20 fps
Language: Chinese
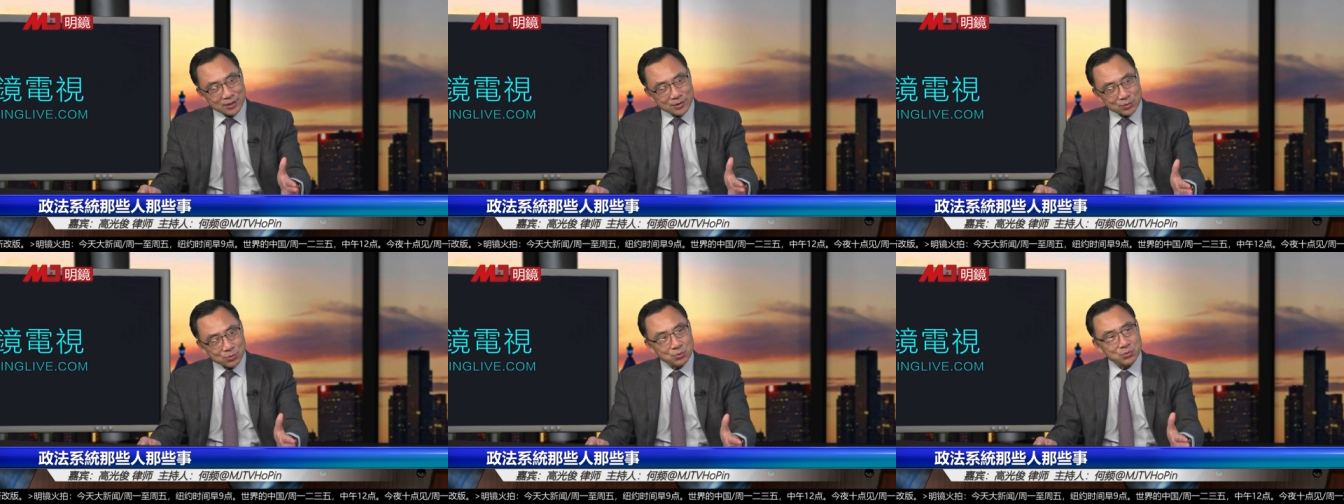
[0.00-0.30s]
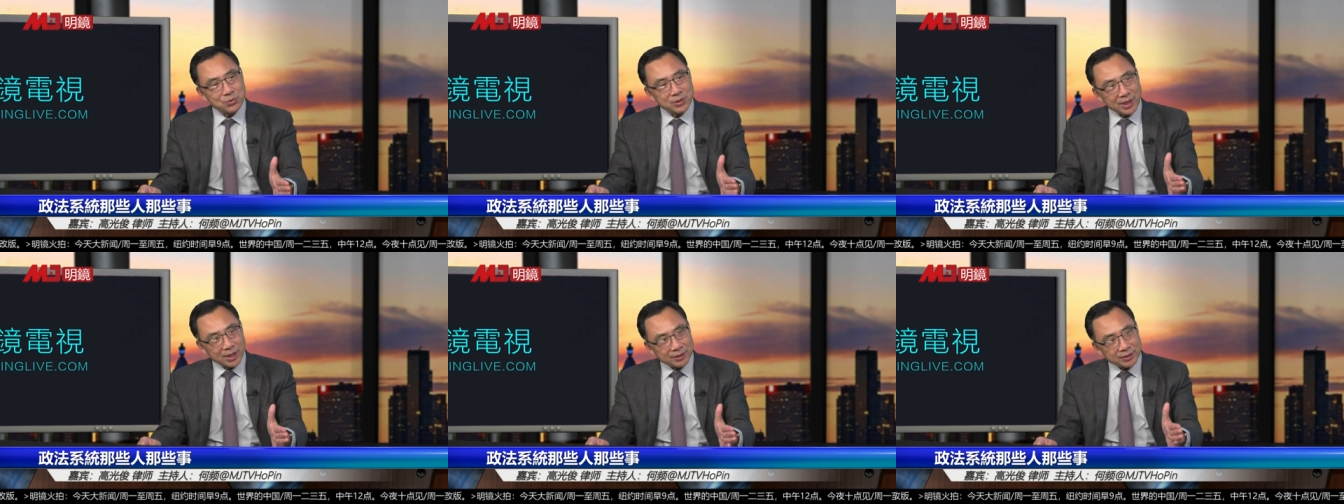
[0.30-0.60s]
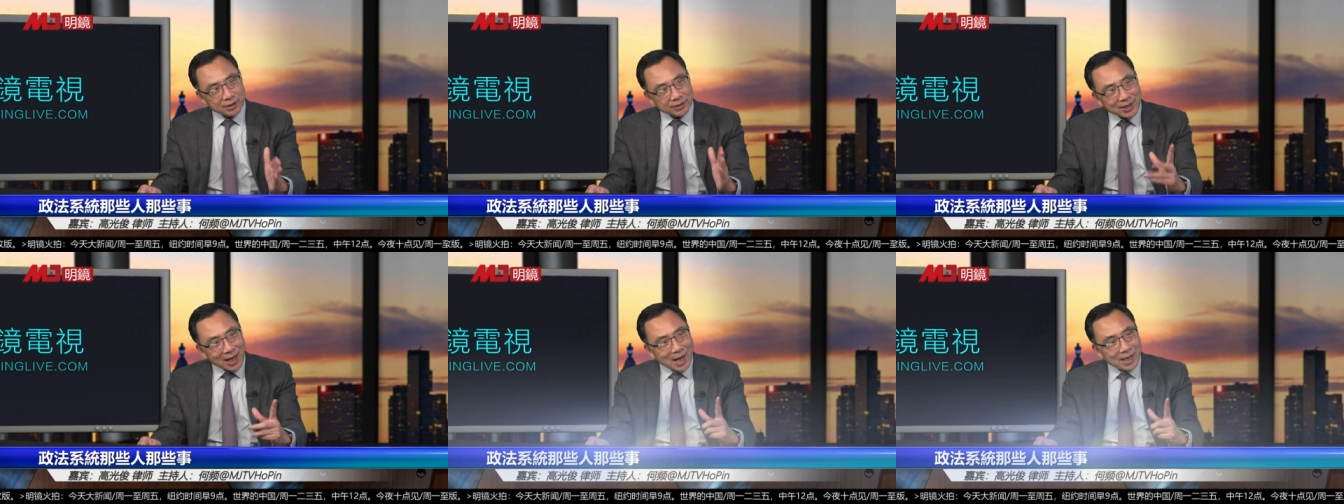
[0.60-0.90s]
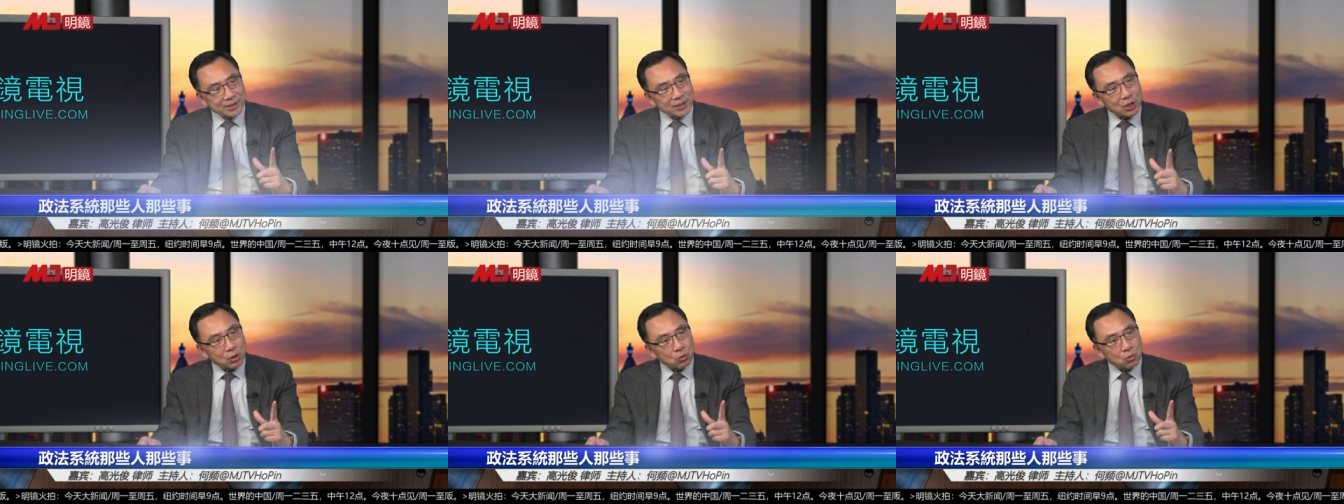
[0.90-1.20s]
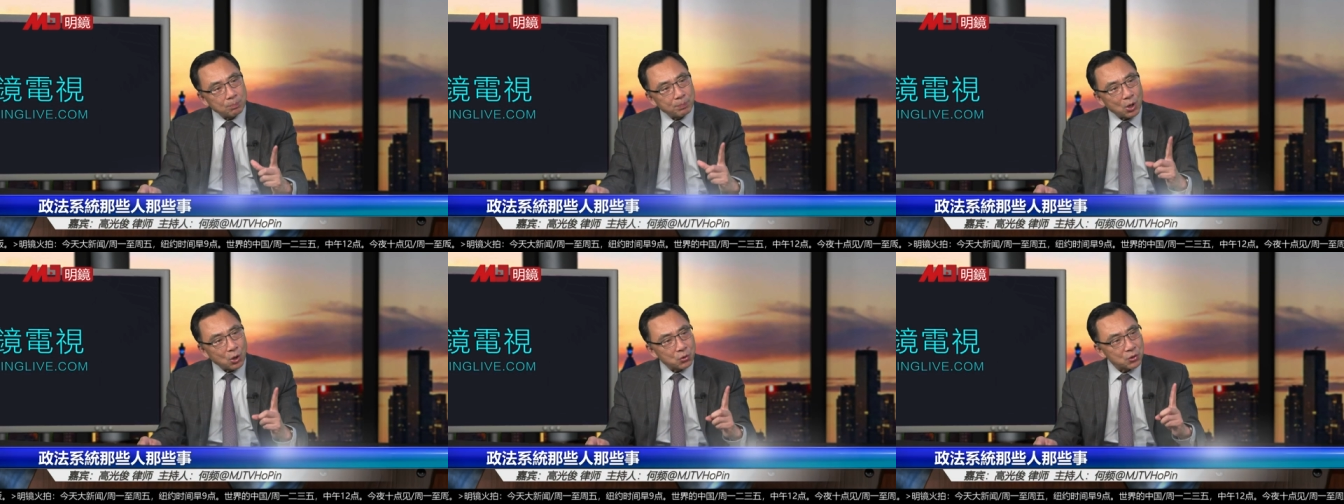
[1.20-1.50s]
苏联的大特务
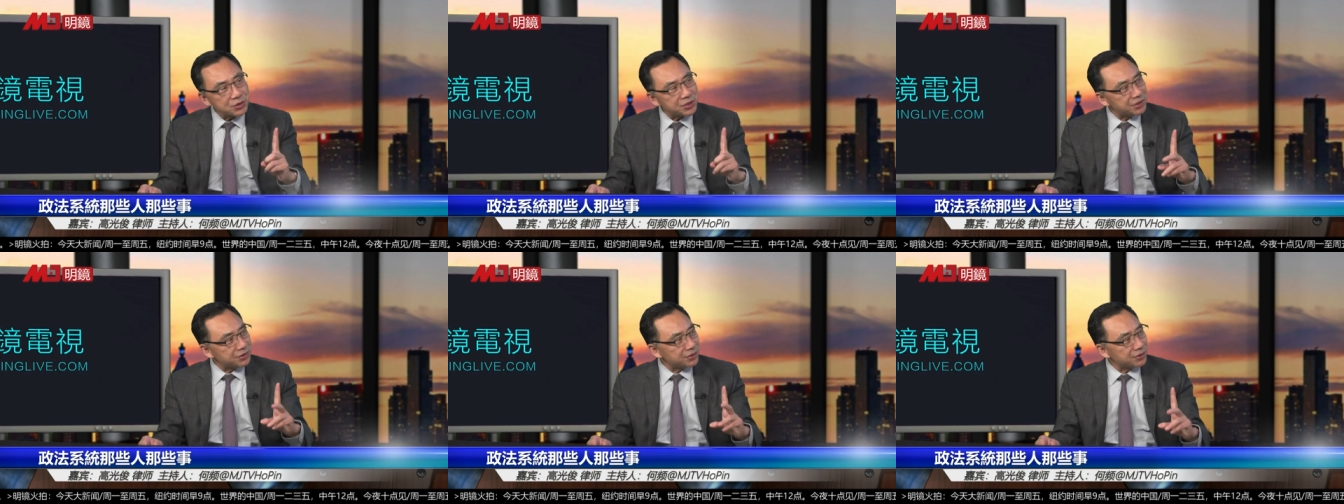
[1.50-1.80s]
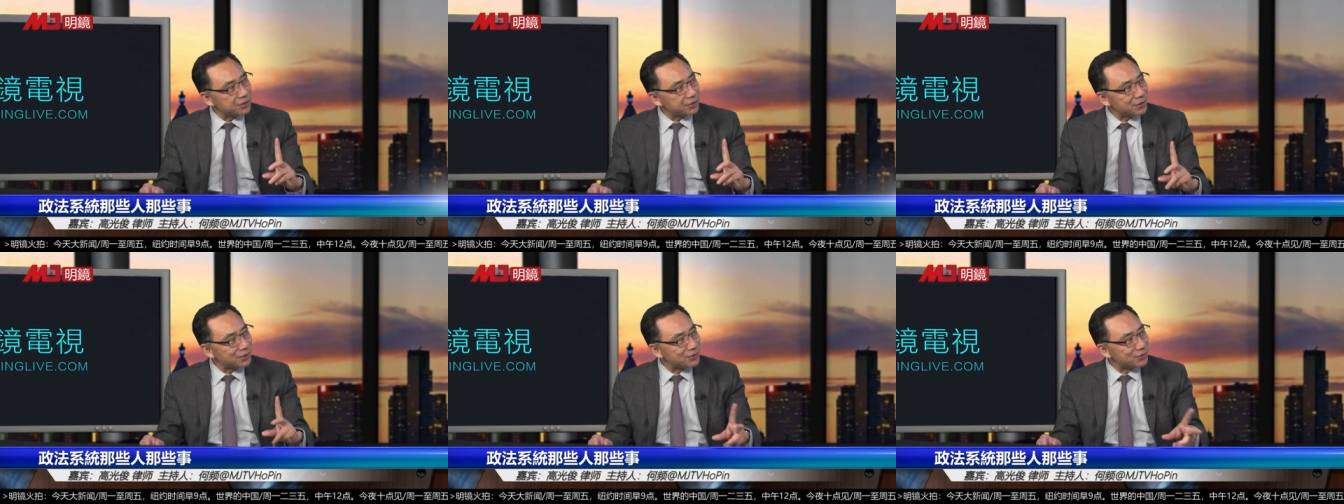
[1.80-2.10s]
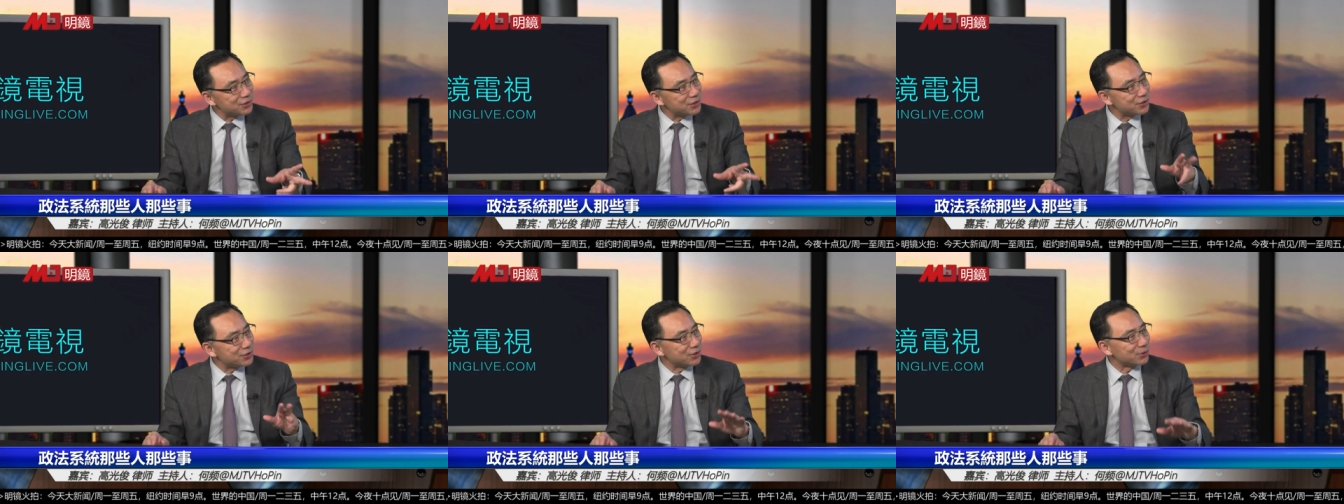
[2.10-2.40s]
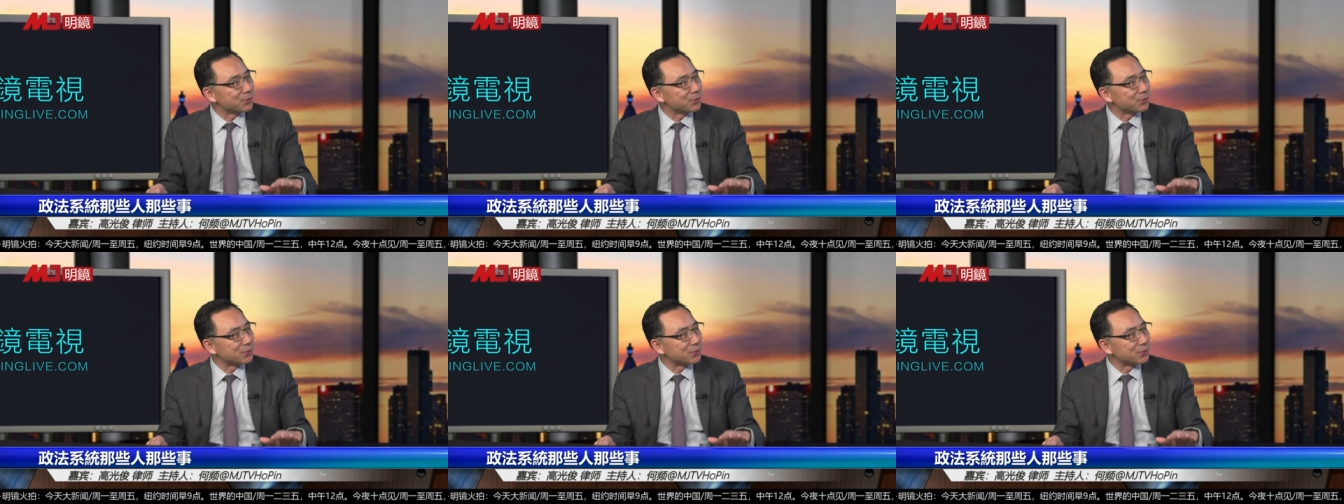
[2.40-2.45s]
鲍罗廷的这个直接指